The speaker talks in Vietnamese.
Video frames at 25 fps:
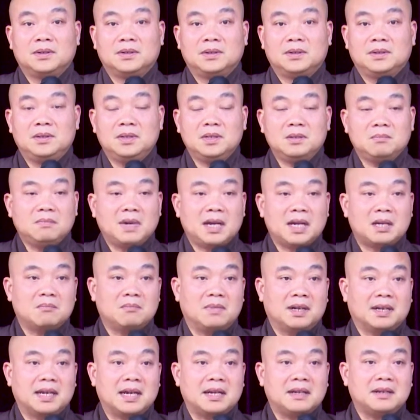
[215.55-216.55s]
Nước mắt
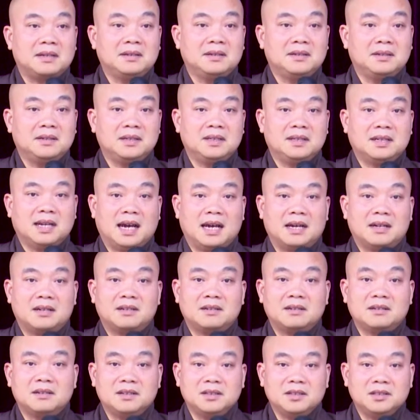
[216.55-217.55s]
mà các ngươi đã
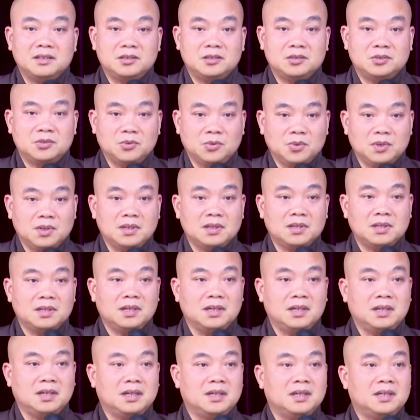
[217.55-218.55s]
rơi xuống
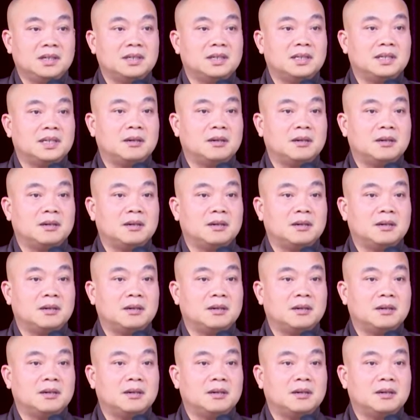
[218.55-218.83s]
ở